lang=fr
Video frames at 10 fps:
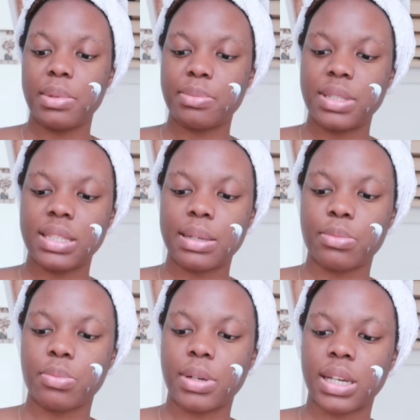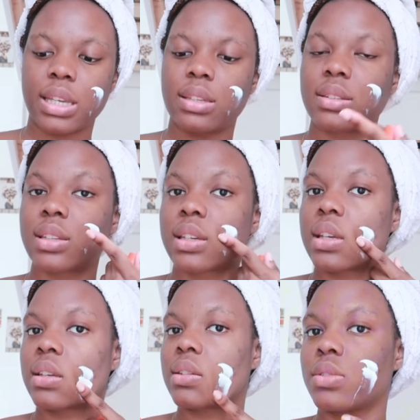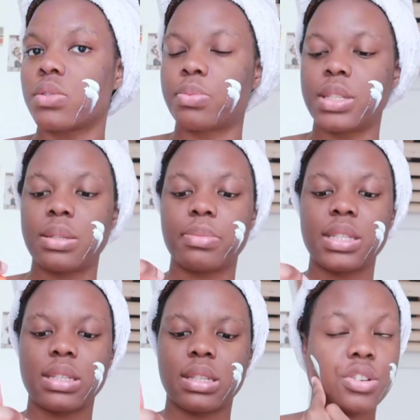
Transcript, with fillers: même si ça me paraît très optimiste.